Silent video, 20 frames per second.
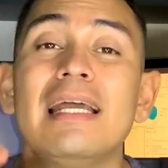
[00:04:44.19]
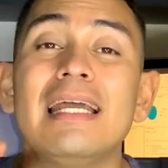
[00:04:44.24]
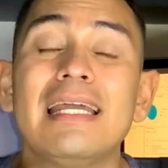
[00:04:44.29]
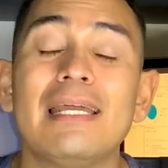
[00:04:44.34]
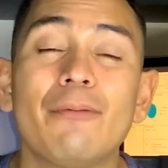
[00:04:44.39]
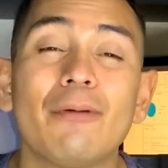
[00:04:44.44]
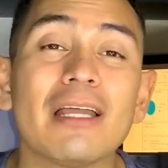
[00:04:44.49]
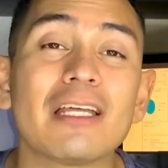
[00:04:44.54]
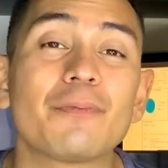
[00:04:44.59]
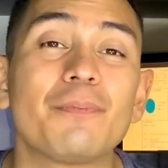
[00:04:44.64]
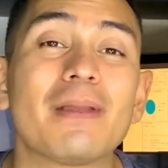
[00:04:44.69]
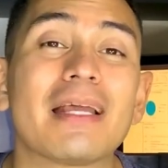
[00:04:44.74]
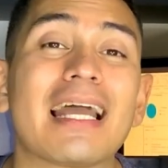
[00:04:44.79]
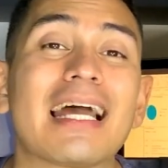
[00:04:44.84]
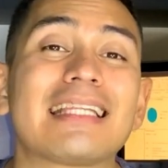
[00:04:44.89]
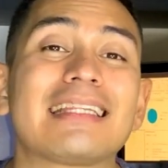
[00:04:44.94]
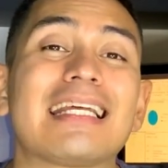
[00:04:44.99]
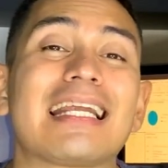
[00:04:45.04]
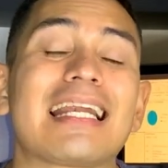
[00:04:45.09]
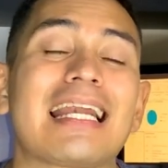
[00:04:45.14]
Y voy a
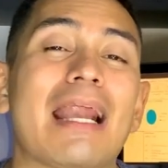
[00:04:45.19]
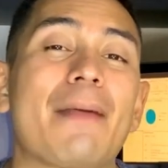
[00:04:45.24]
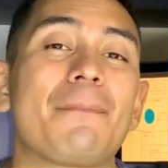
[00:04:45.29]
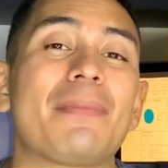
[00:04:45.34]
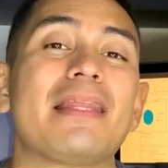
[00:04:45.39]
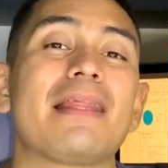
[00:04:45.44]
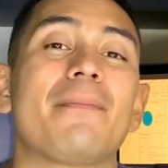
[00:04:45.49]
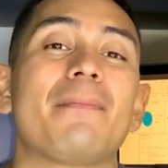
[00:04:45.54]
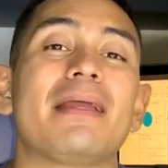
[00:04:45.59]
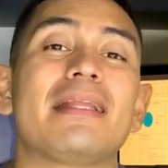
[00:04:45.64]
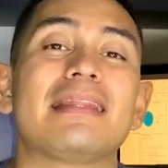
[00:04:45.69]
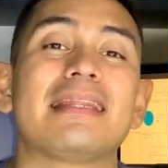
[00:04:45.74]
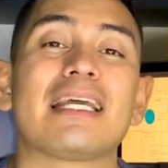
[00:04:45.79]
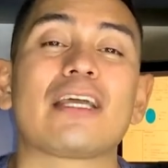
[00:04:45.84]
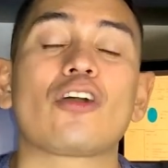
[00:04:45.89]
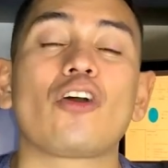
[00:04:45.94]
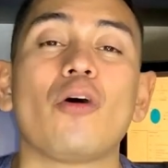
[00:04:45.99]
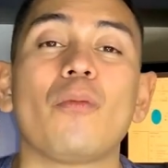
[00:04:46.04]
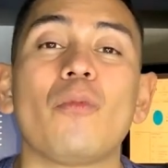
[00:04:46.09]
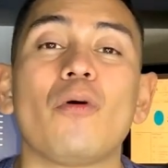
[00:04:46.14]
explicarte
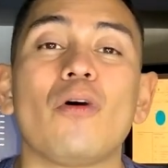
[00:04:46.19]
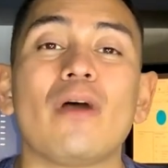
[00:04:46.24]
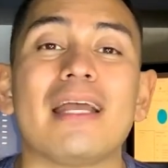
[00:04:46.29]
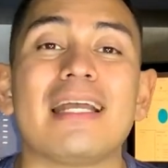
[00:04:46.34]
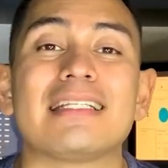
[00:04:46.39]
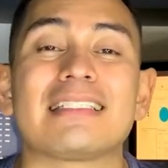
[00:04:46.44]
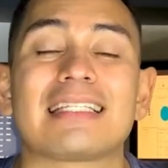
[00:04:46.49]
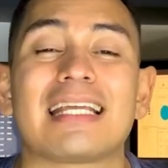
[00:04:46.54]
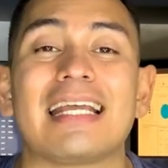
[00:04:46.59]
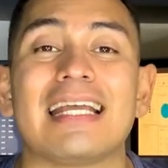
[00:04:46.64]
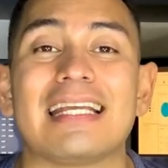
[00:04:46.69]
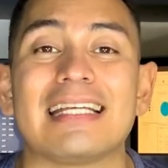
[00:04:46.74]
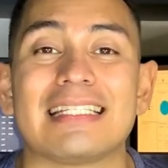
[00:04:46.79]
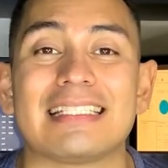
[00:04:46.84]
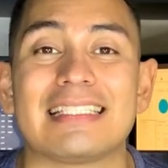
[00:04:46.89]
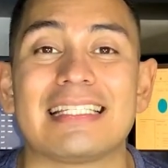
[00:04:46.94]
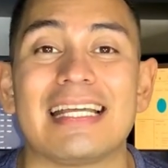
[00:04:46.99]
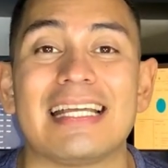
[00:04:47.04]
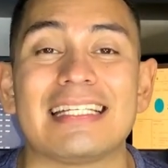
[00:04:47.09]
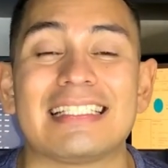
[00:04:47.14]
rápidamente cómo es que
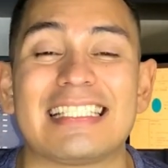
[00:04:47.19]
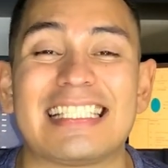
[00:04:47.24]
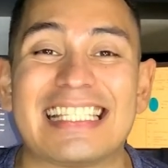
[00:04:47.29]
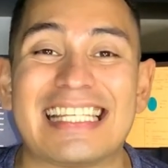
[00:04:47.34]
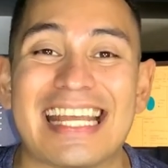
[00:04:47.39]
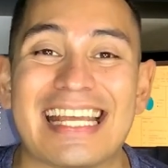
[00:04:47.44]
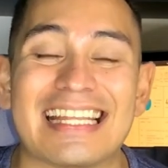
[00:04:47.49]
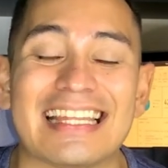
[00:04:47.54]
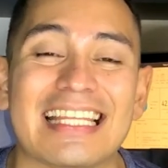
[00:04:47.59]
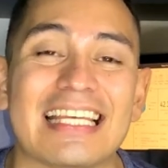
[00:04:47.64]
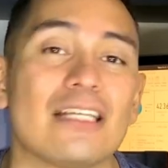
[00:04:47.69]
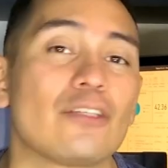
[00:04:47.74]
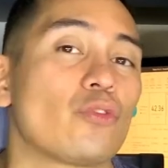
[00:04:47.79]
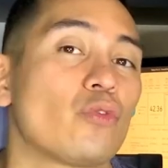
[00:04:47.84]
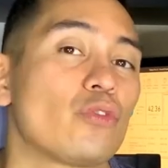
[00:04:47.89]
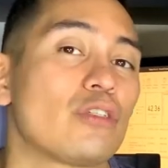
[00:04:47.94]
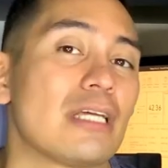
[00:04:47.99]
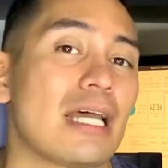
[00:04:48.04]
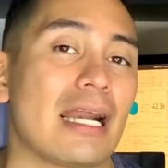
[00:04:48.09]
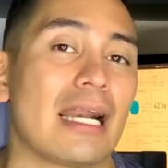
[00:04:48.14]
se siente
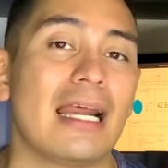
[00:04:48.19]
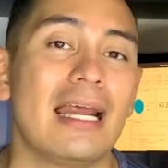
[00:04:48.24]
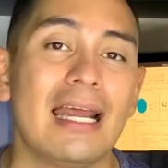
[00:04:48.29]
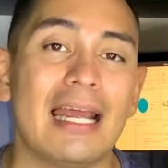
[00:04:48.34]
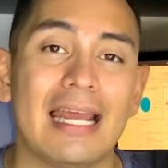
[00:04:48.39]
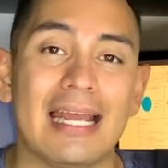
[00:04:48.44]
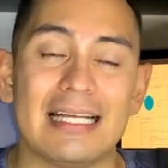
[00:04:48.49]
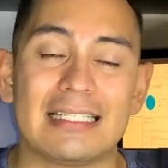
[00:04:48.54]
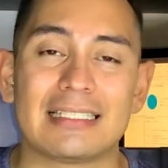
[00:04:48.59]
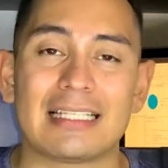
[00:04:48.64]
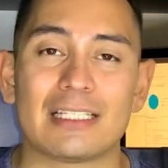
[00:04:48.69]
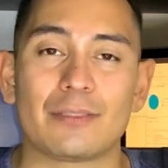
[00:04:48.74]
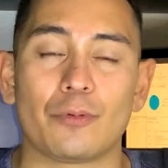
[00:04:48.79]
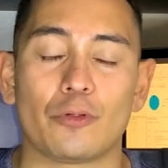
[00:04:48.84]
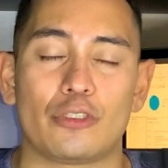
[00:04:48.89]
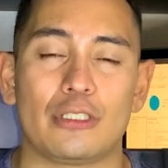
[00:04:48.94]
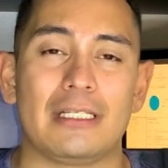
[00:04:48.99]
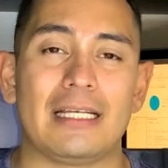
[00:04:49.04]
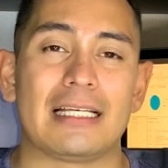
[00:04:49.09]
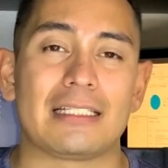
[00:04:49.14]
escuchar estas
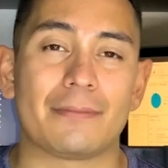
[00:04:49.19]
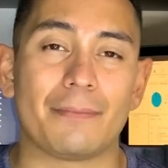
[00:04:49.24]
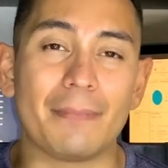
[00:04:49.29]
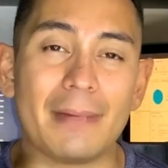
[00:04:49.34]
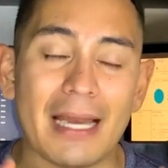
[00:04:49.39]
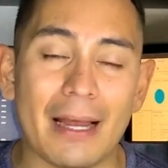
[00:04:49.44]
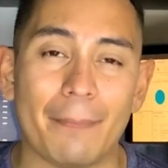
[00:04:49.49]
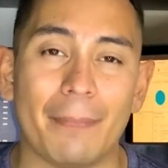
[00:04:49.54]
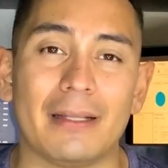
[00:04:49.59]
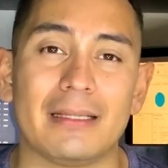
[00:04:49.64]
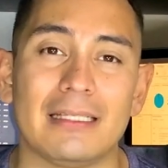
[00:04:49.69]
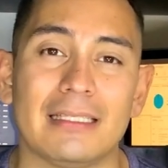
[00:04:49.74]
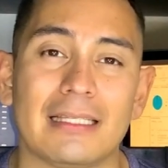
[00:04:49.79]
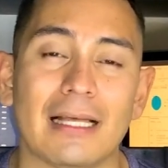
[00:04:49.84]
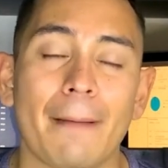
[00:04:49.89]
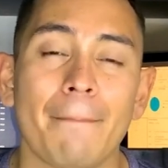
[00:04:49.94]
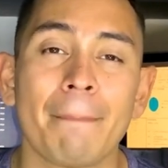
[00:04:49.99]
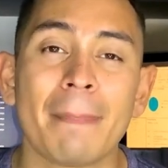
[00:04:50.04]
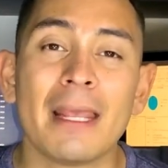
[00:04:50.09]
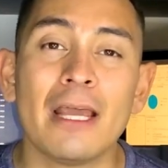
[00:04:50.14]
bocinas. Mira,
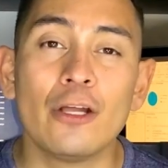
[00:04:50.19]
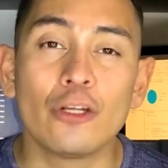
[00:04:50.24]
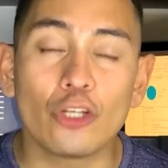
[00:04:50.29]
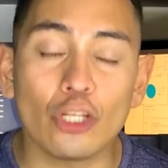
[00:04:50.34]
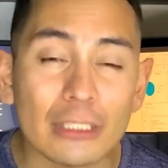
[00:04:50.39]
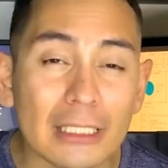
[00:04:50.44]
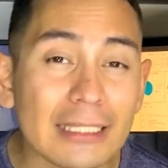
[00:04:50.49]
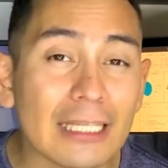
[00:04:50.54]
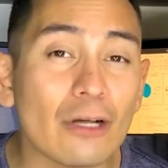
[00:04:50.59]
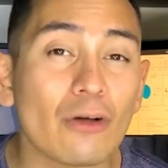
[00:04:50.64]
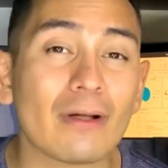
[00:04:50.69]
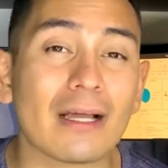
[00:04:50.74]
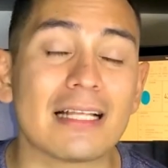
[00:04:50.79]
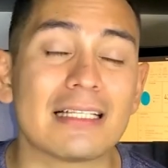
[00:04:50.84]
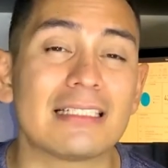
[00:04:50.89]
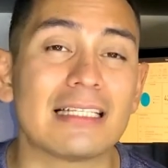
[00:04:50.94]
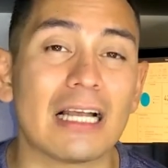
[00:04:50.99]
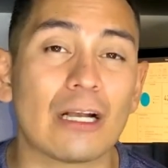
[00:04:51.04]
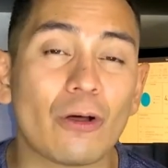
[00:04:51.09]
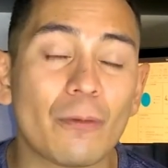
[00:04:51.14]
pandita, yo te tengo que
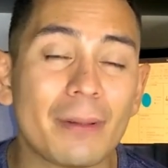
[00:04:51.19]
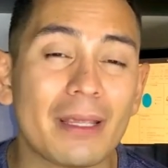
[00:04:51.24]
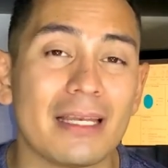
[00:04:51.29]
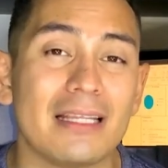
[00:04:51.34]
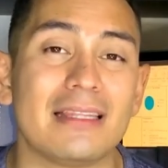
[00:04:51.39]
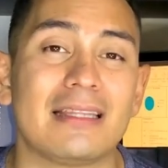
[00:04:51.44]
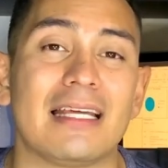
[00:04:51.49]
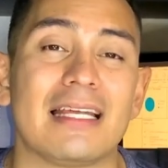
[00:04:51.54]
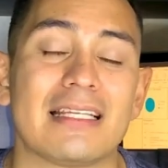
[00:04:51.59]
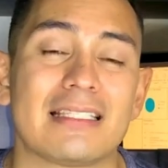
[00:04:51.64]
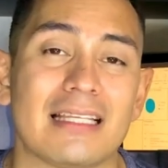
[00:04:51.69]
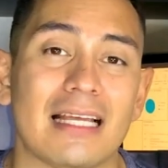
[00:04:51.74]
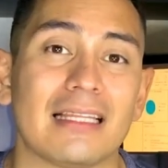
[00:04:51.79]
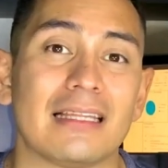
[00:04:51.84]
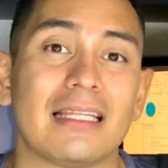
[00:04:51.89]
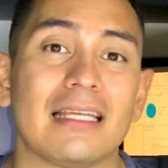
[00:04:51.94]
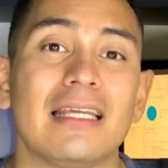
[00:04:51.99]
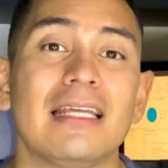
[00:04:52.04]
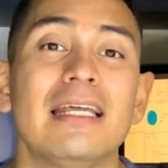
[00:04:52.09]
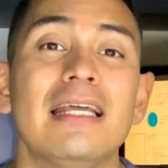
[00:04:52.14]
decir algo bien
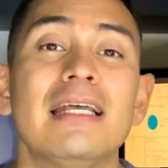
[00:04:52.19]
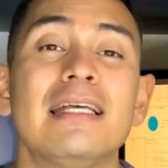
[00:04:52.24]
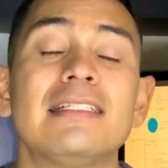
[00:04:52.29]
interesante.